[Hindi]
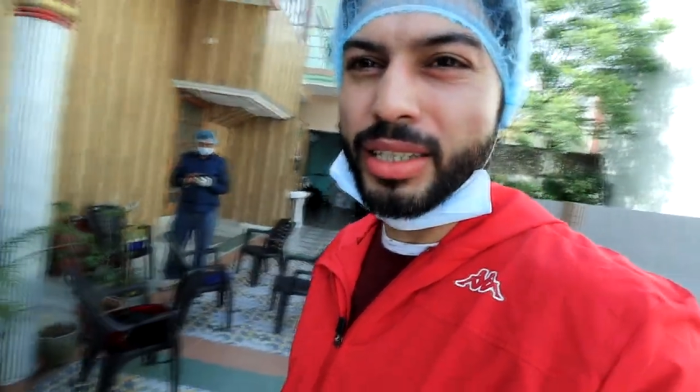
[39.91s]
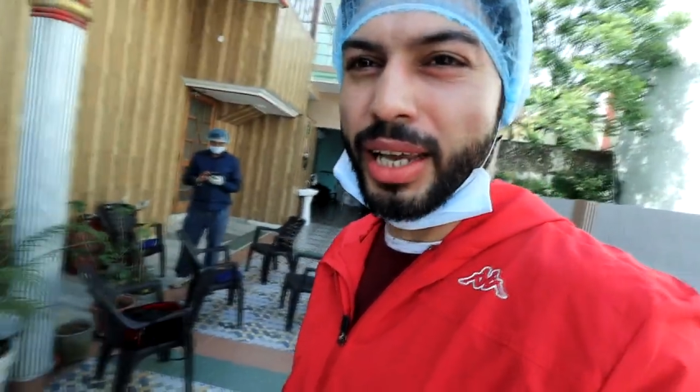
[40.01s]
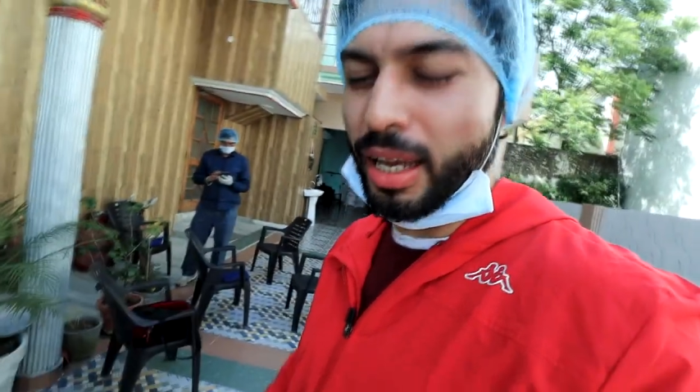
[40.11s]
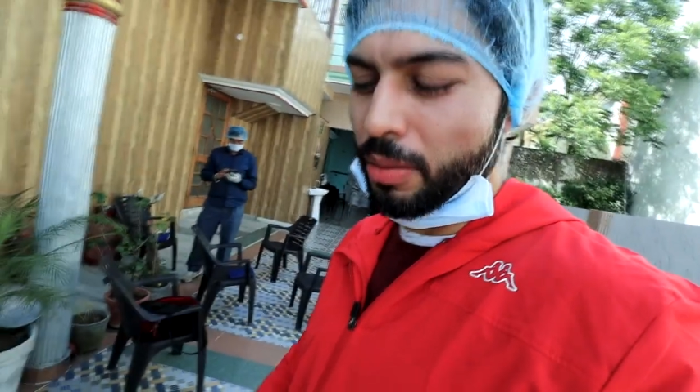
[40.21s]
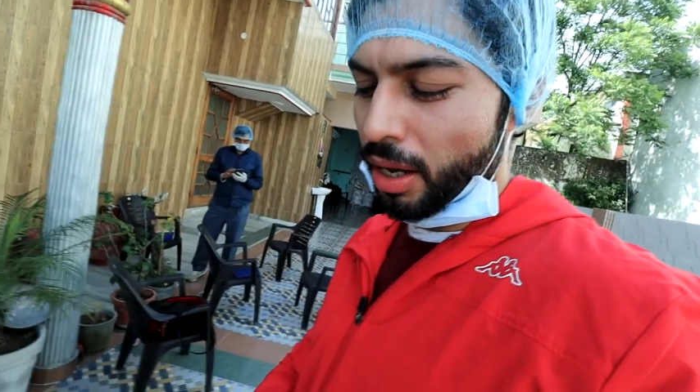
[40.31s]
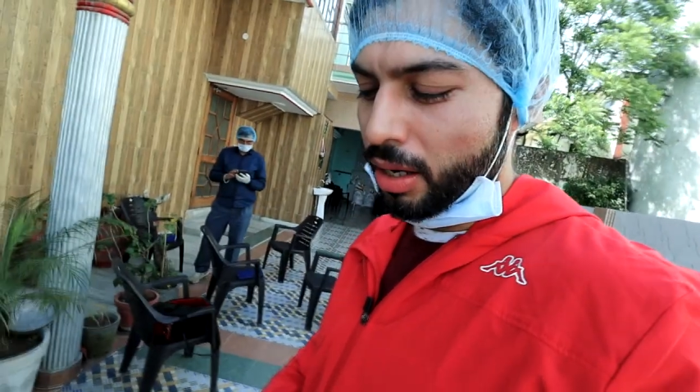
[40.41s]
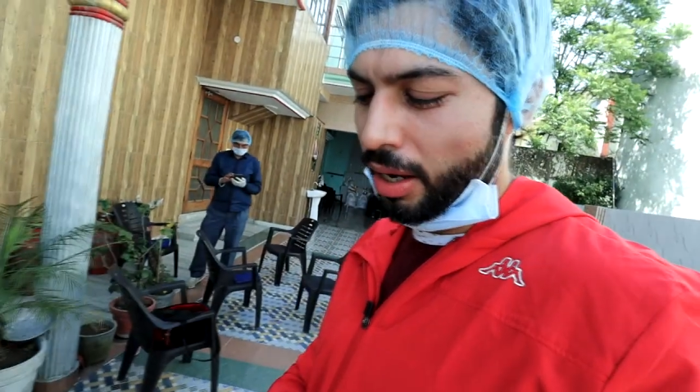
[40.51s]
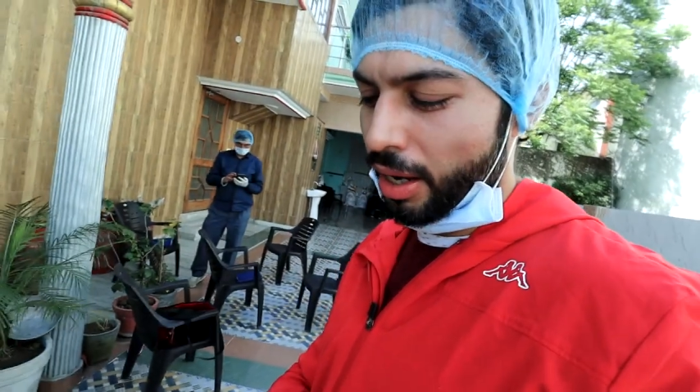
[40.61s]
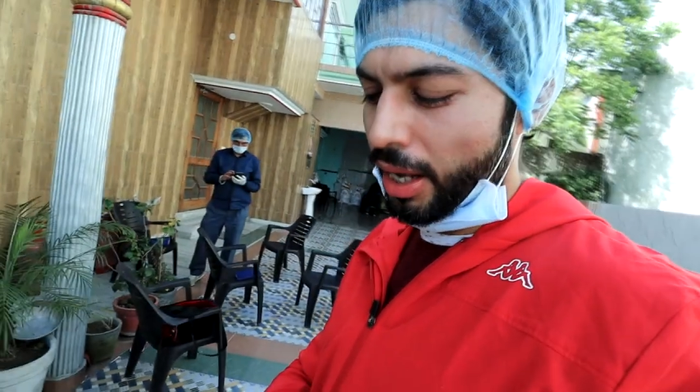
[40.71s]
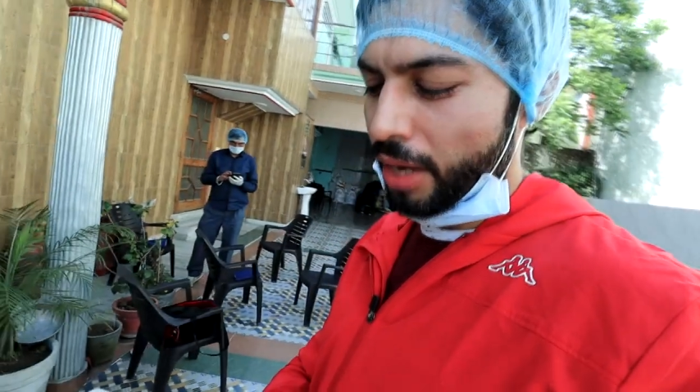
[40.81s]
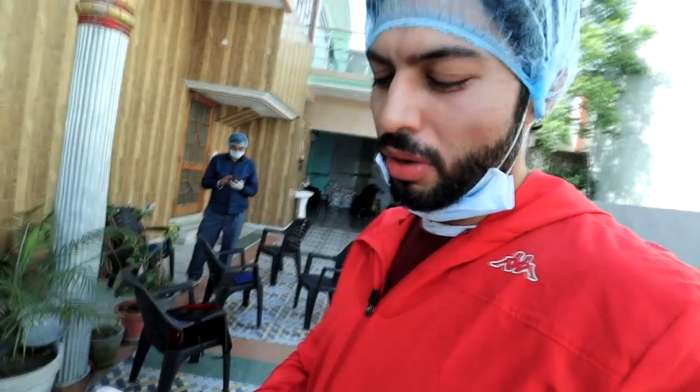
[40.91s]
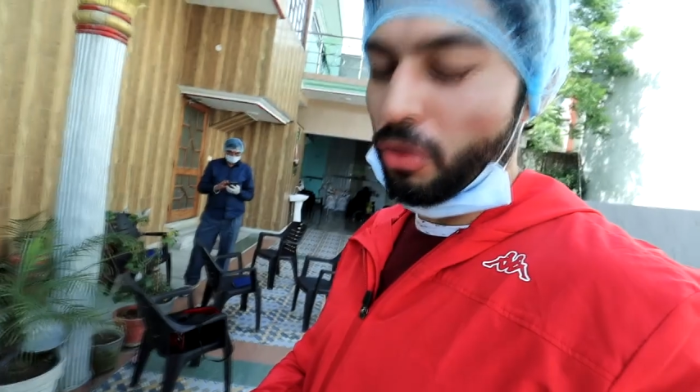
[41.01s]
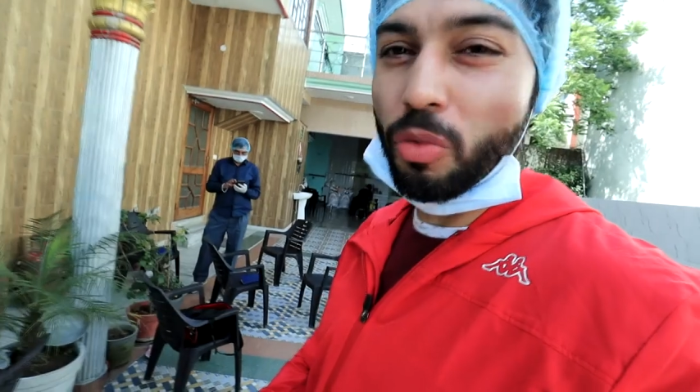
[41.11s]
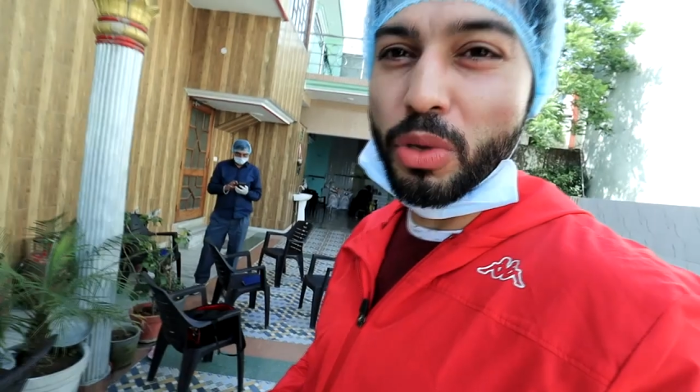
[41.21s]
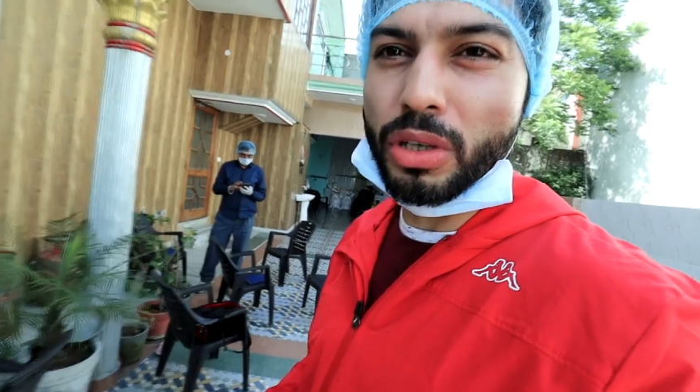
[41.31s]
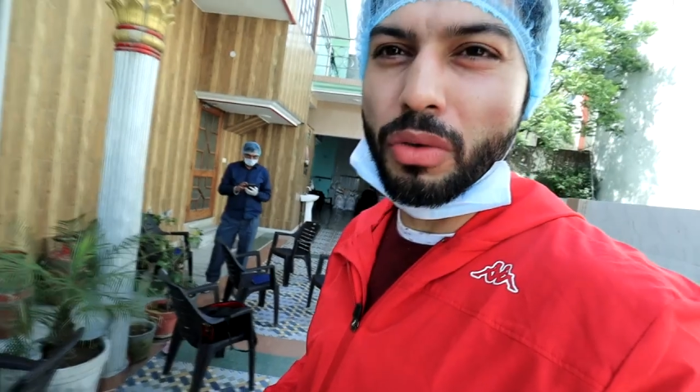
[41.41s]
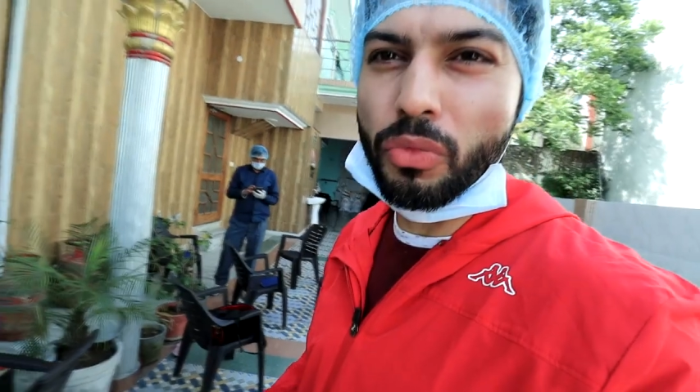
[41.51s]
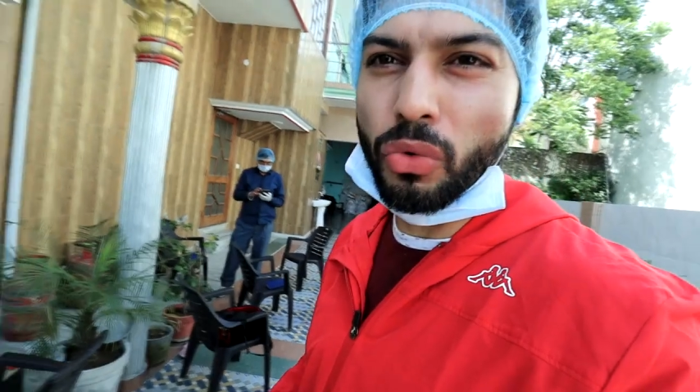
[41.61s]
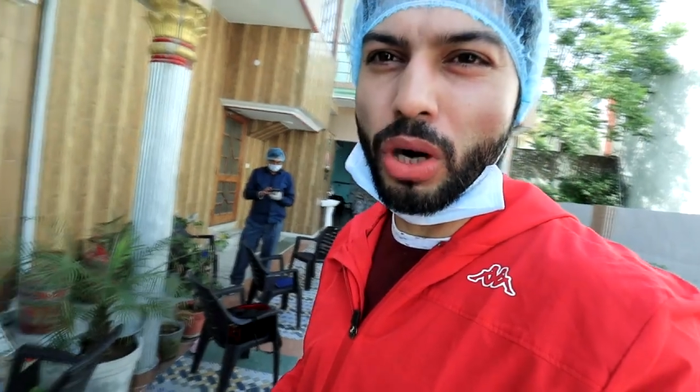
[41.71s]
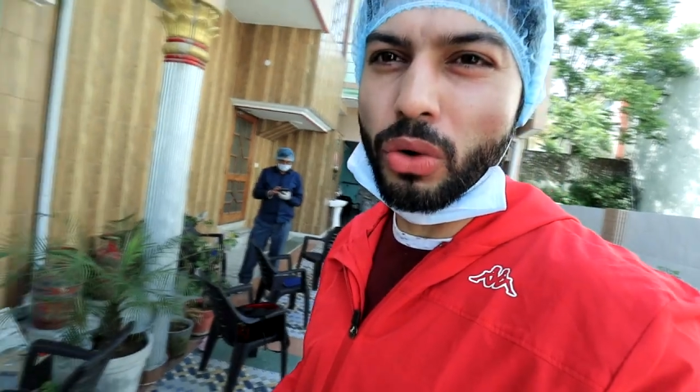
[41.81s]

जाएंगे बाहर एंड वी वुड बी सर्विंग फूड